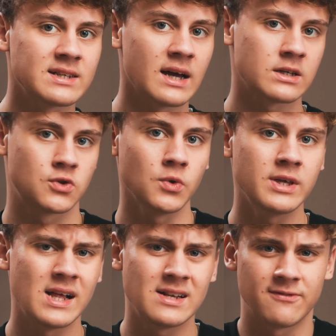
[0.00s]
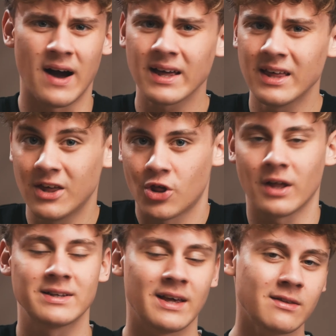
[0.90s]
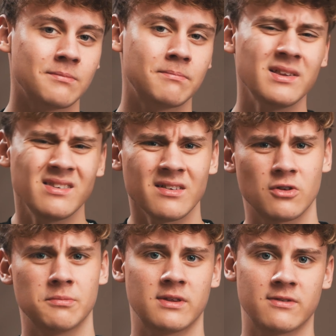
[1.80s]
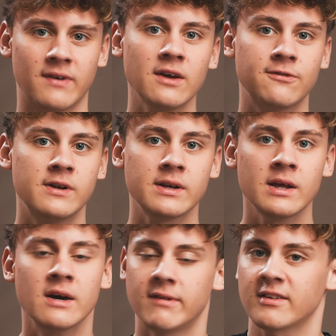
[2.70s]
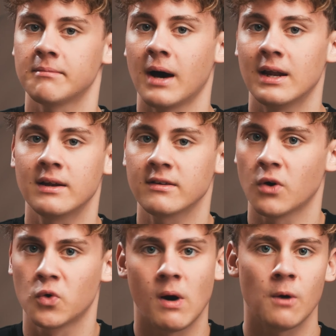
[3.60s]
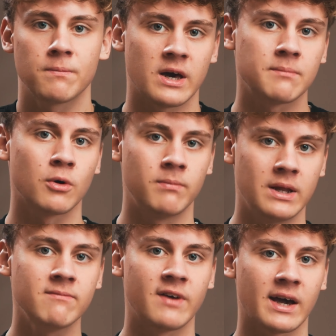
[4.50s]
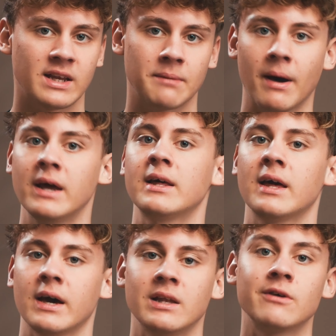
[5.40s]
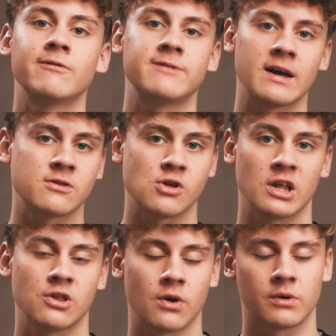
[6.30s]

Tag durchhält, wage ich Stand jetzt ein bisschen zu bezweifeln, was aber allerdings auch überhaupt kein Problem wäre, da beide Geräte Fast Charging